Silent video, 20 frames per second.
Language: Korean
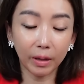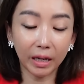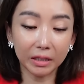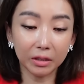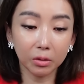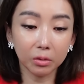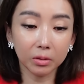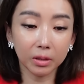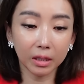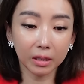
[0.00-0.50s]

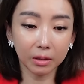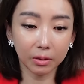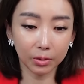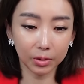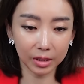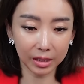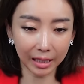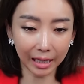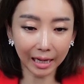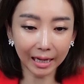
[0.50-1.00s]
반영된
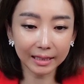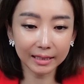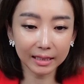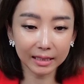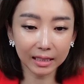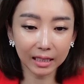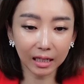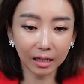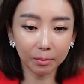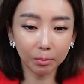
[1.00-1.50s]
것이
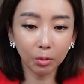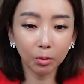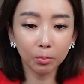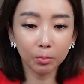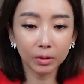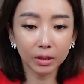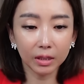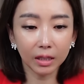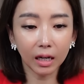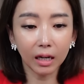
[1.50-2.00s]
아닐까
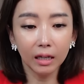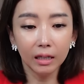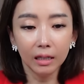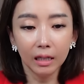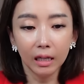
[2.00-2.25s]
봅니다.